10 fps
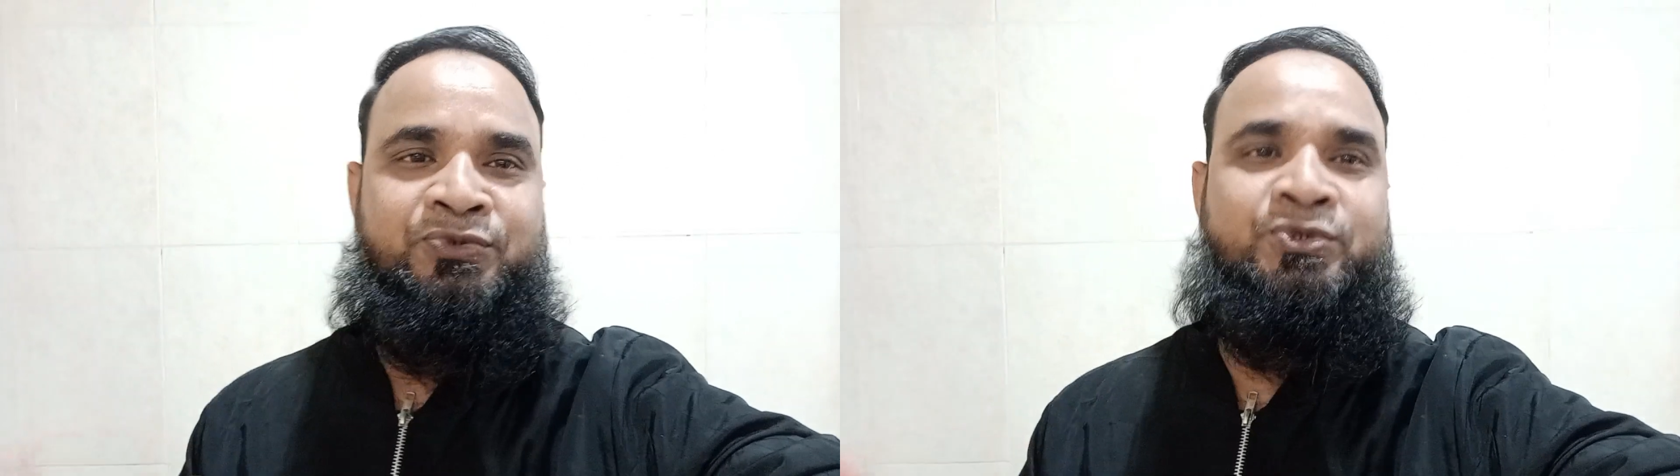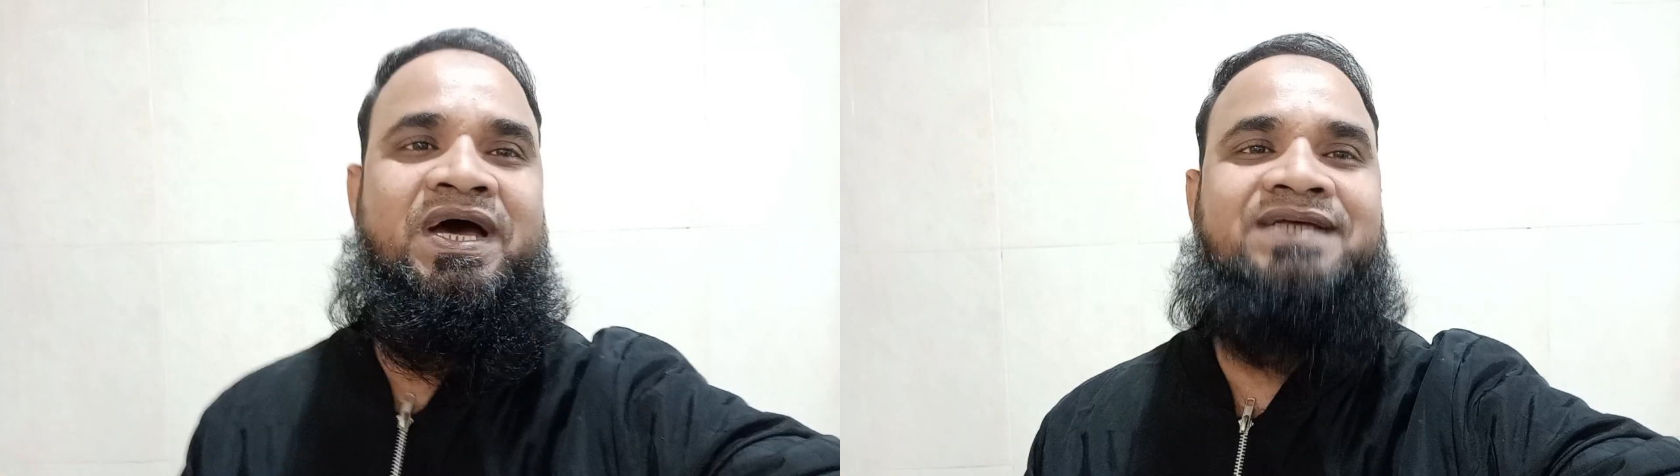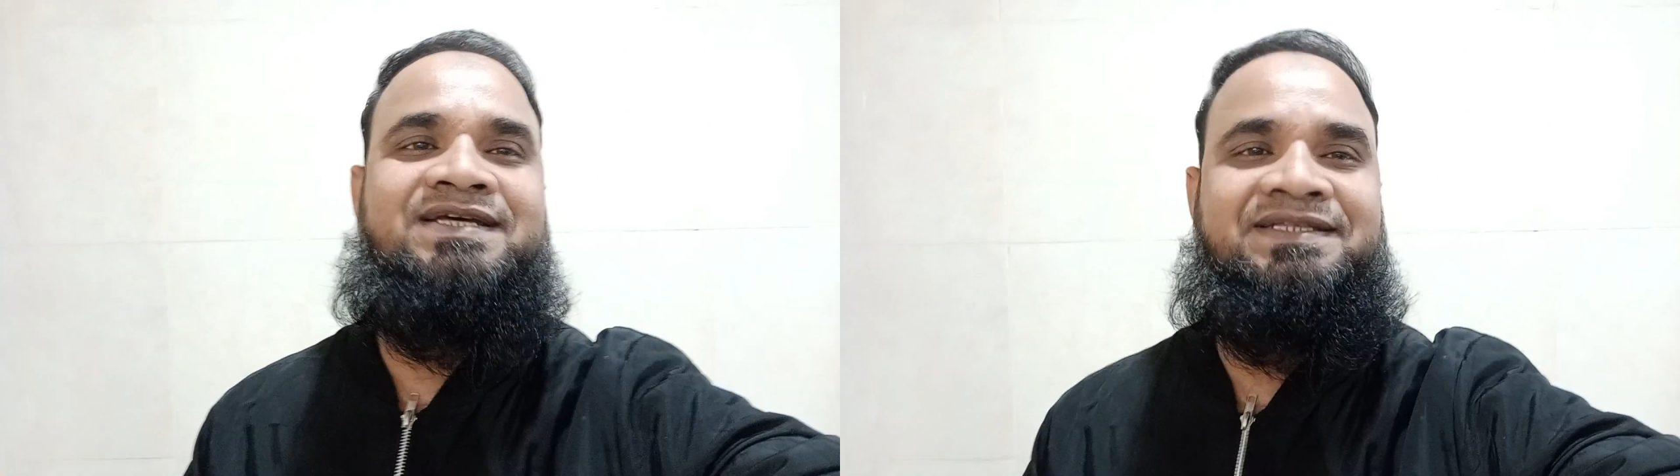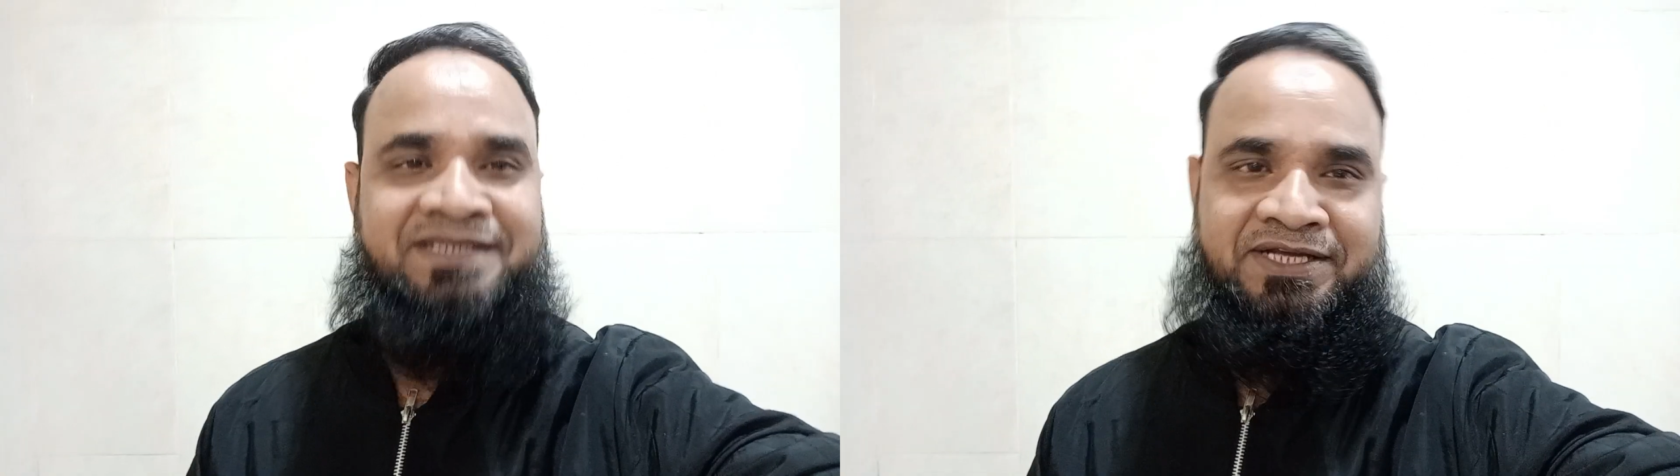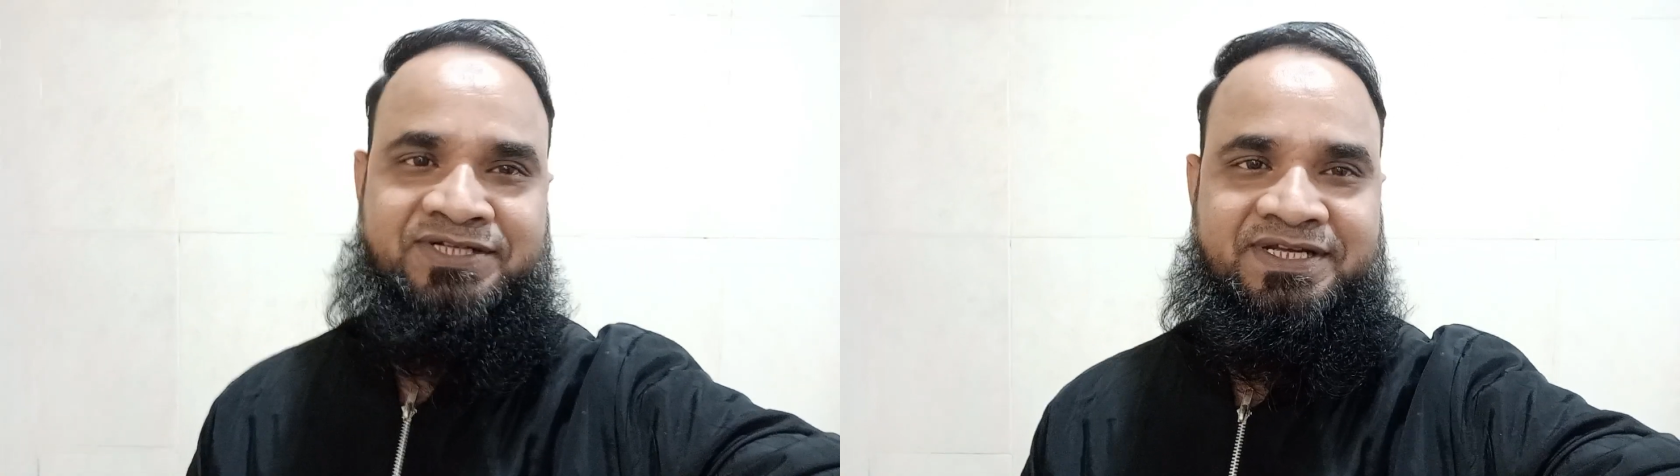দু হাজার
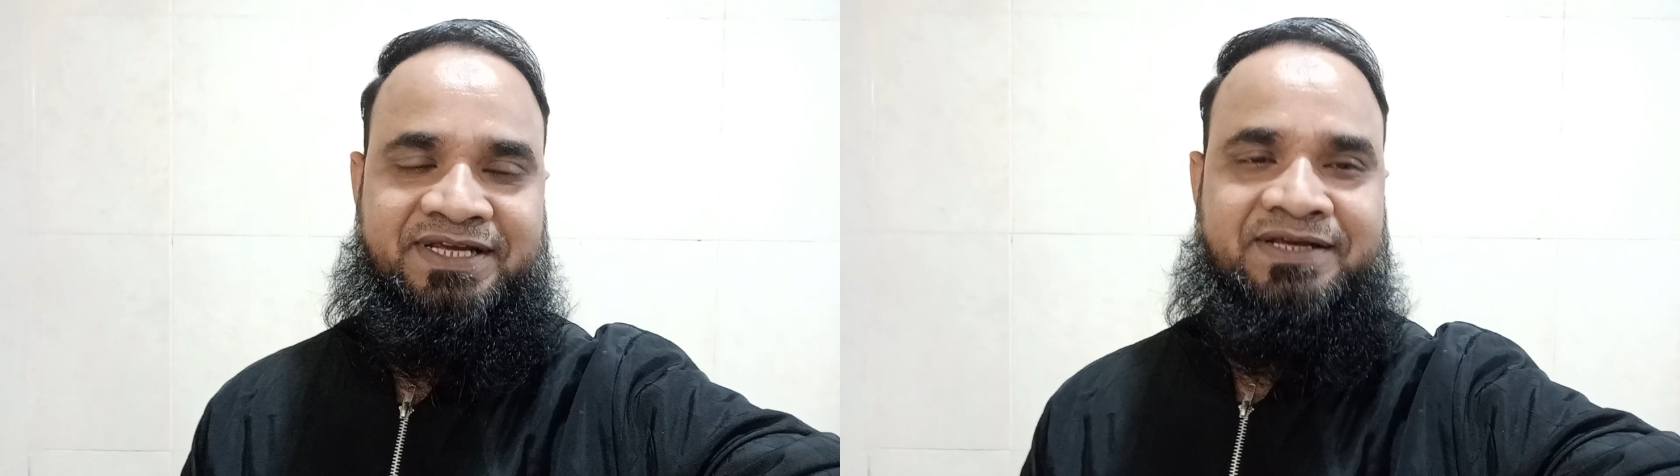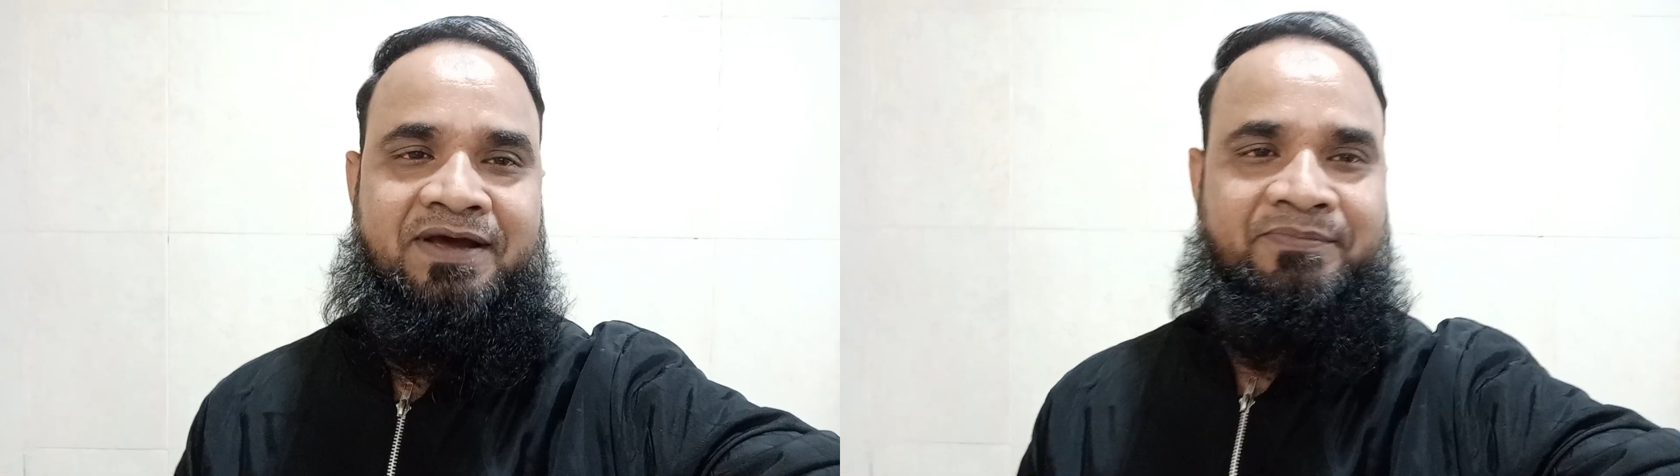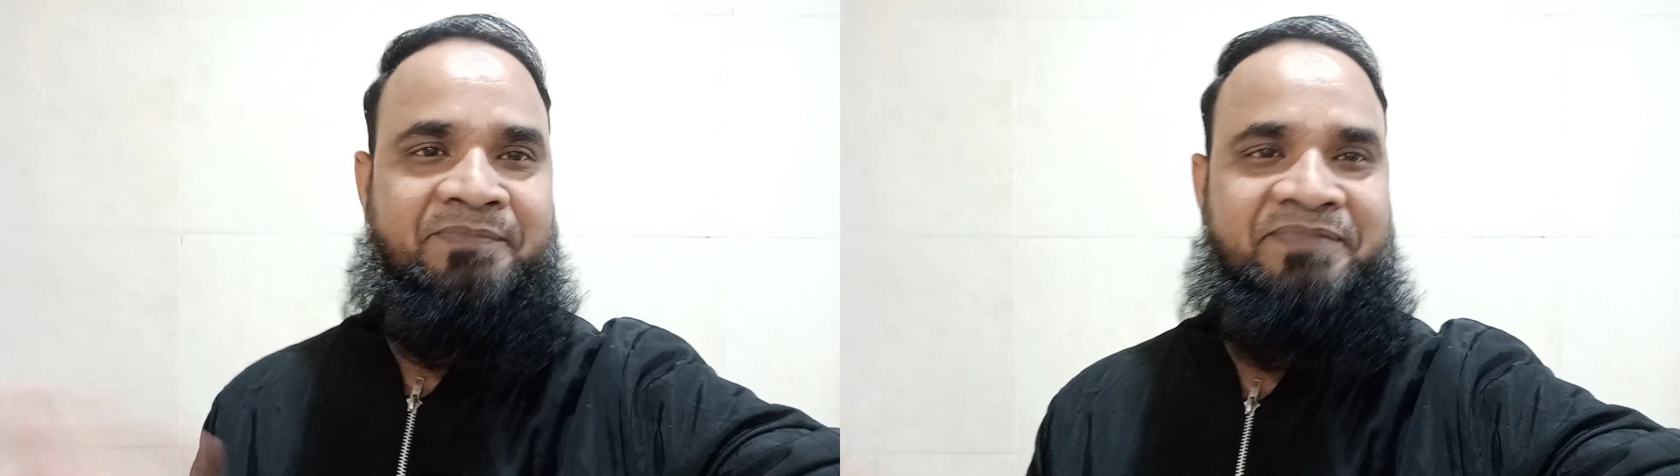তেইশকে আমরা